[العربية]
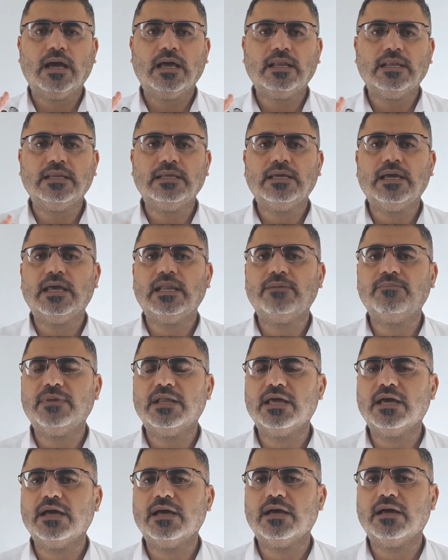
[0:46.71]

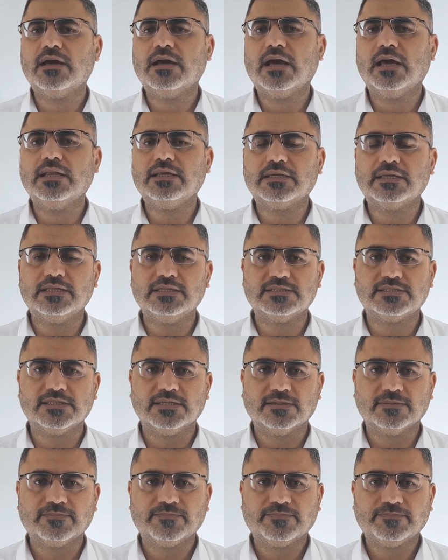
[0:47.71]
للإملاء الإنجليزية